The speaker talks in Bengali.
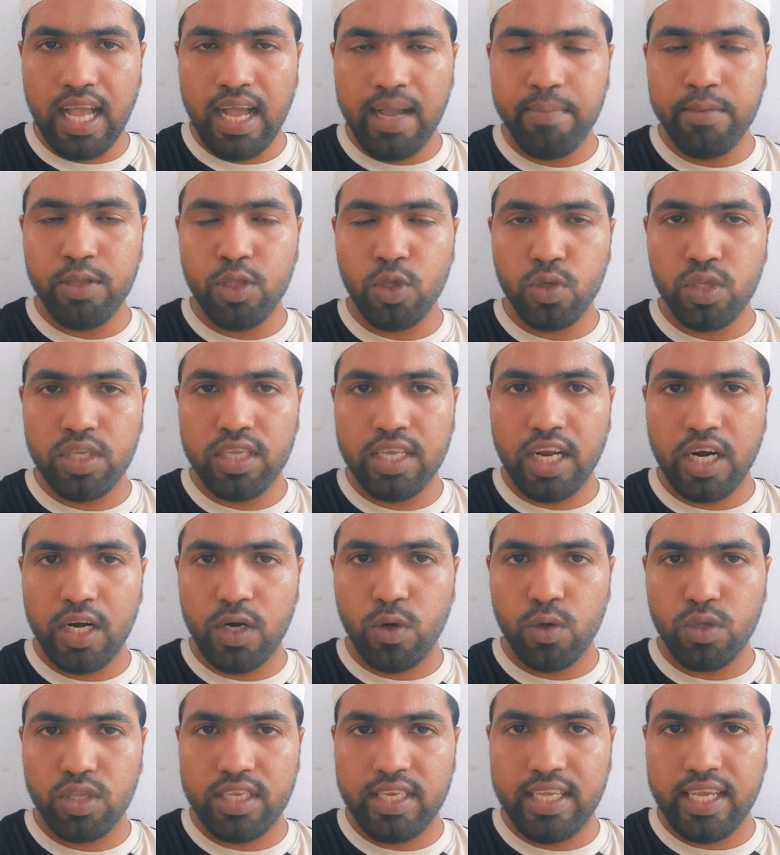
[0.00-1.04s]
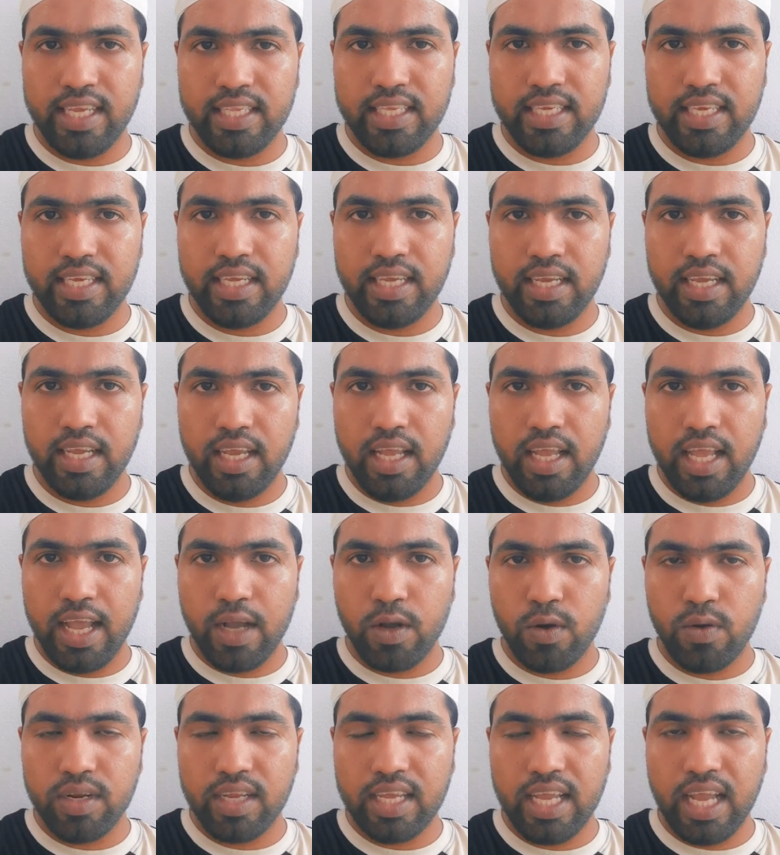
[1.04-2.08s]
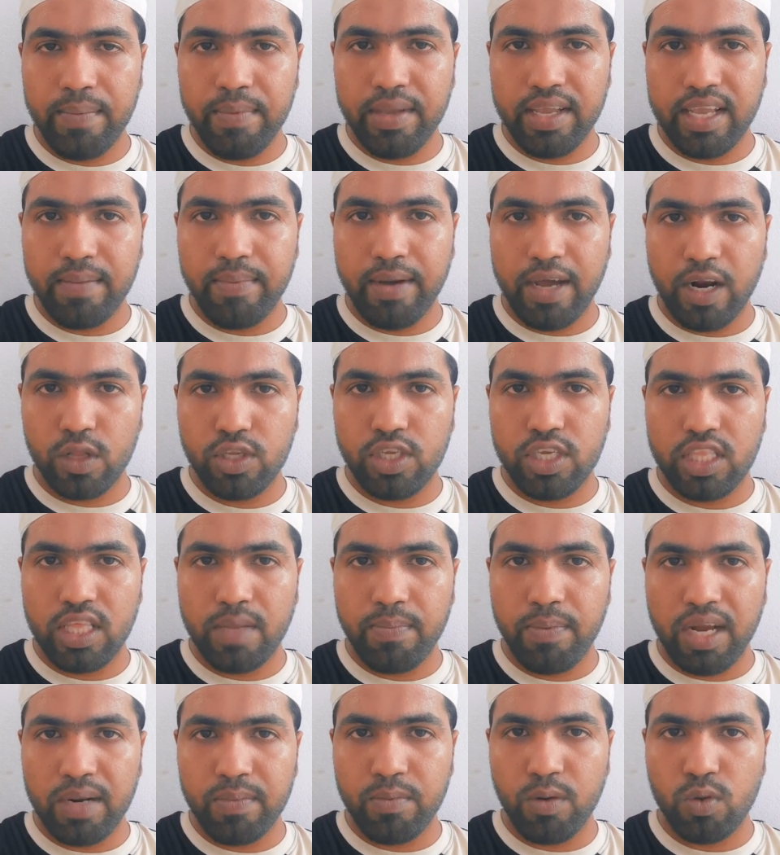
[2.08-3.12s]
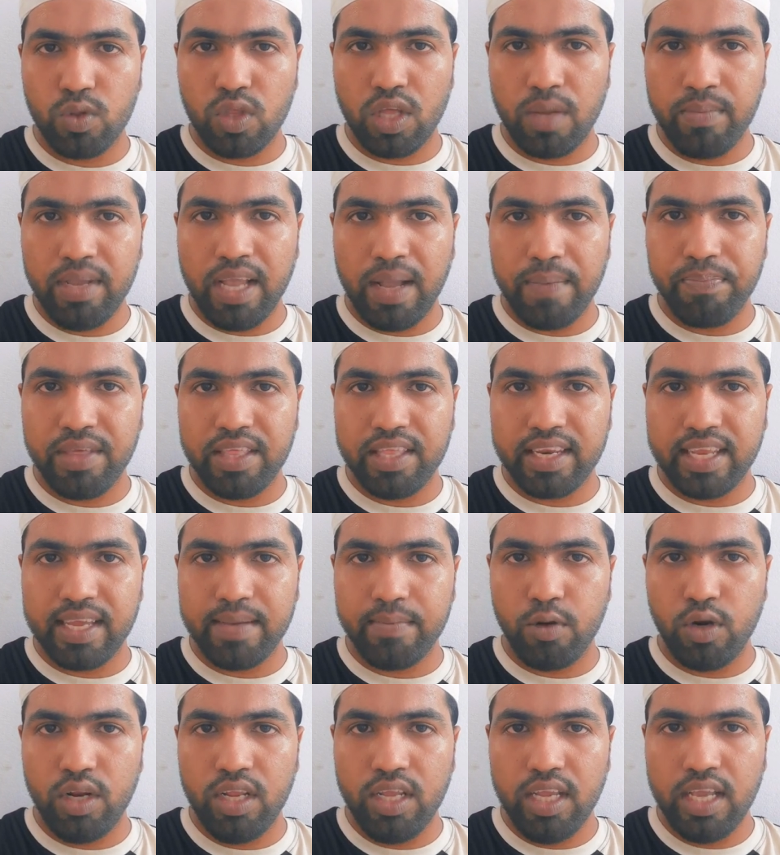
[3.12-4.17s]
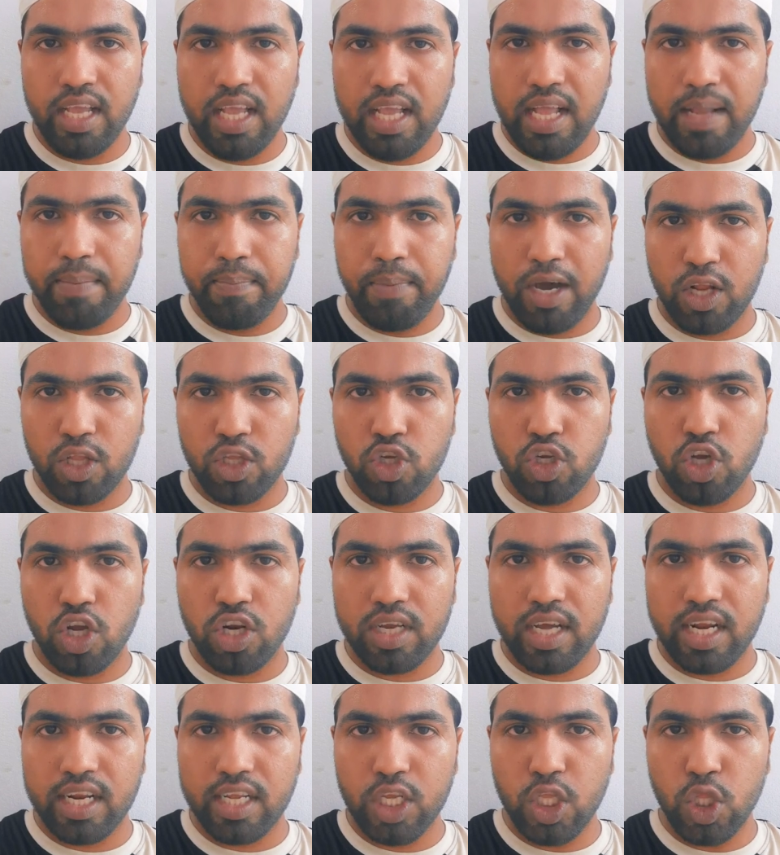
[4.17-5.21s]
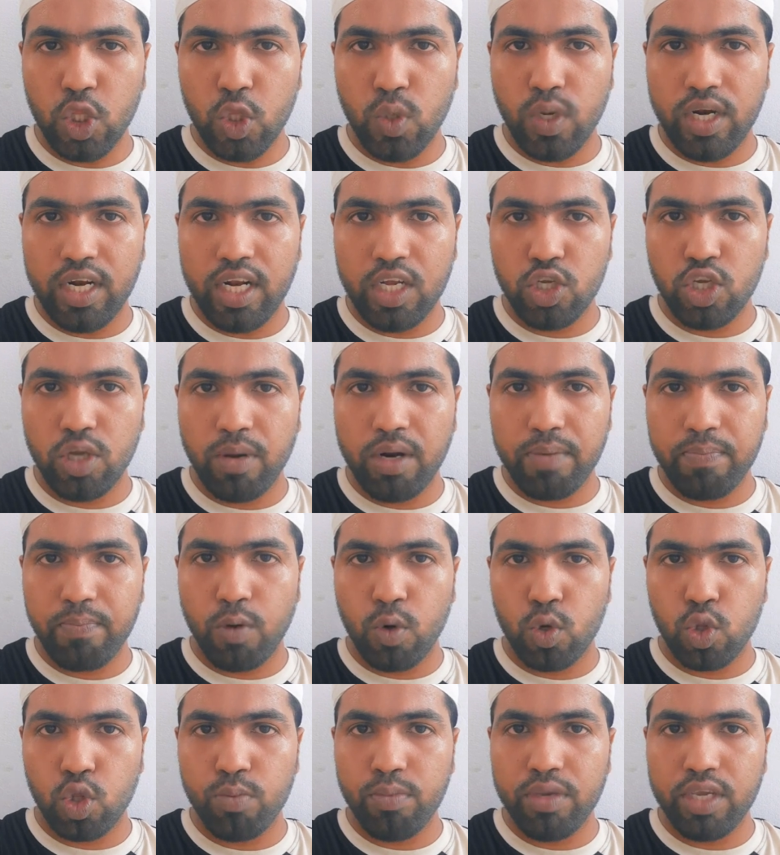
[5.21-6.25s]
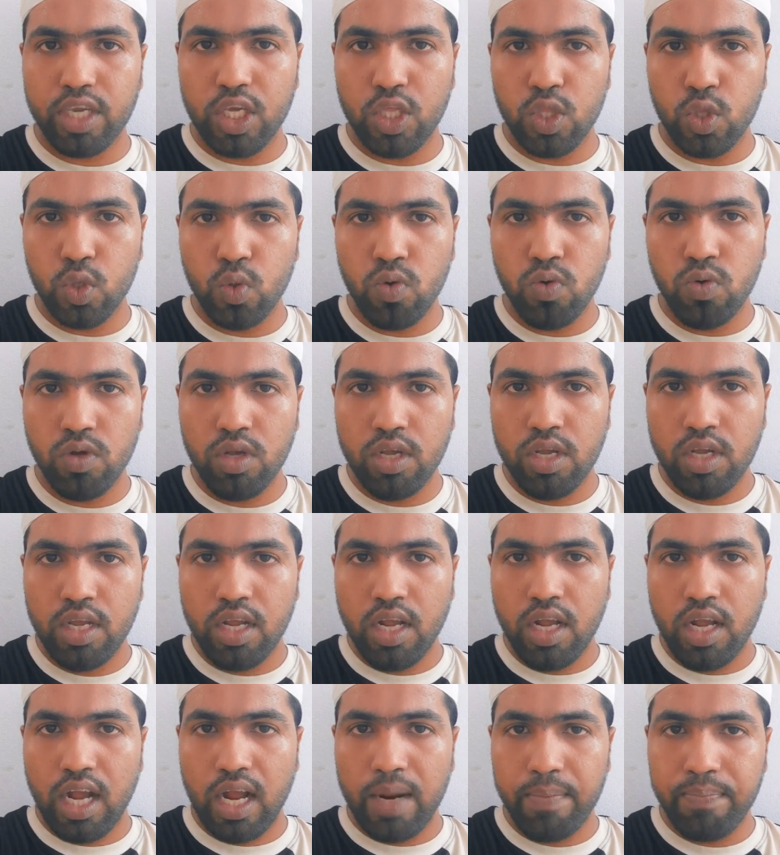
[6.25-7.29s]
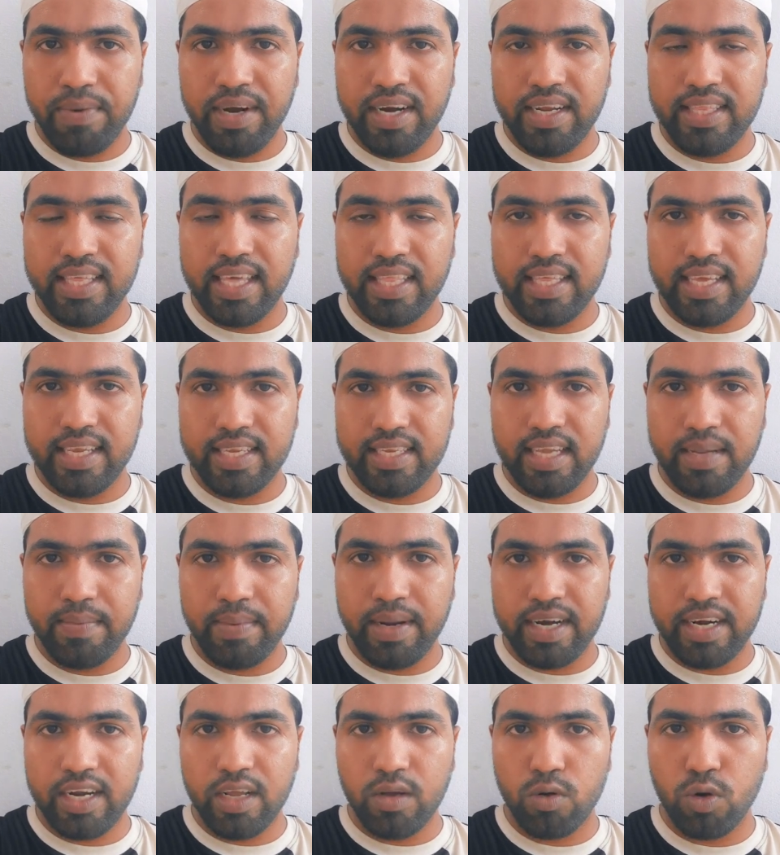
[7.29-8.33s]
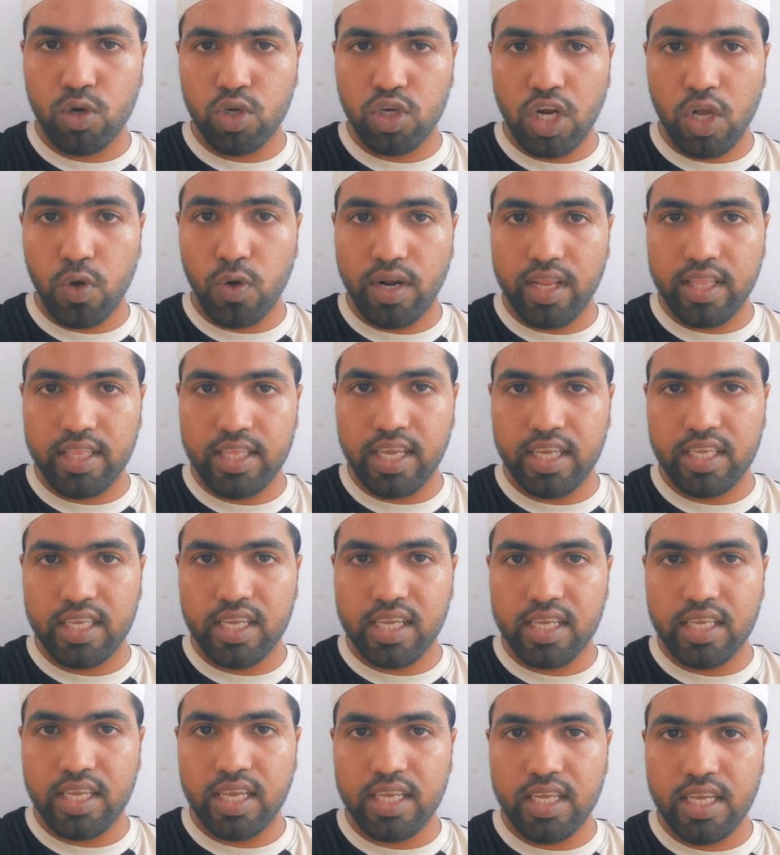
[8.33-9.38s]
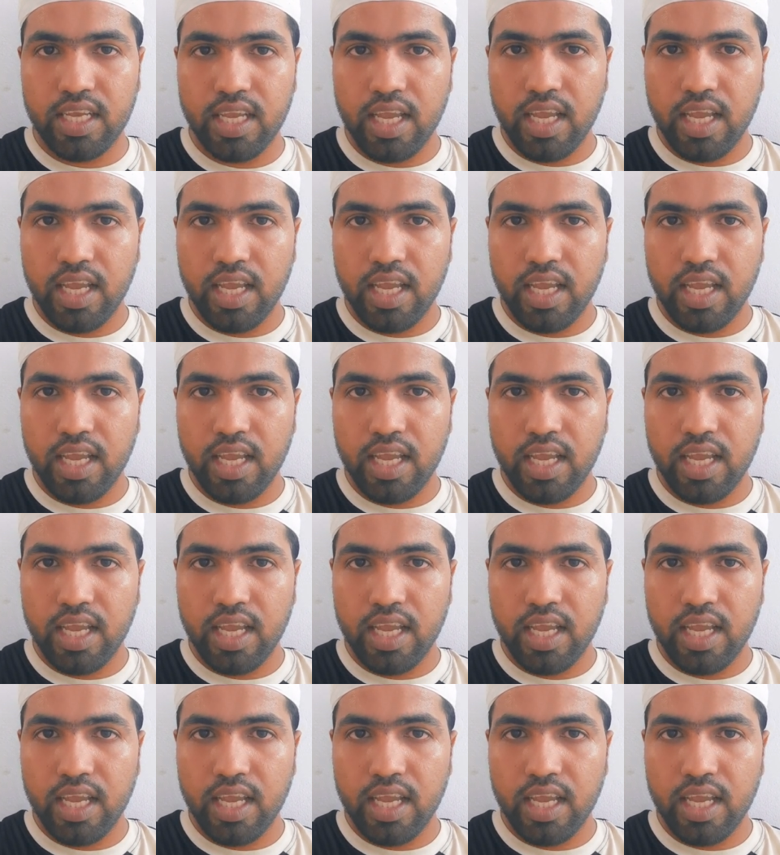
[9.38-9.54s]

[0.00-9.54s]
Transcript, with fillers: আমি তো সিঙ্গেল ডোজ নিয়েছি এখন কি আমি কি ভারত যেতে পারবো তো আমি আপনাদেরকে বলি ভারত সরকার কিন্তু এটা সবার প্রথমে কিন্তু আপডেট দিয়ে দিয়েছে বা একটা ঘোষণা করে দিয়েছে যে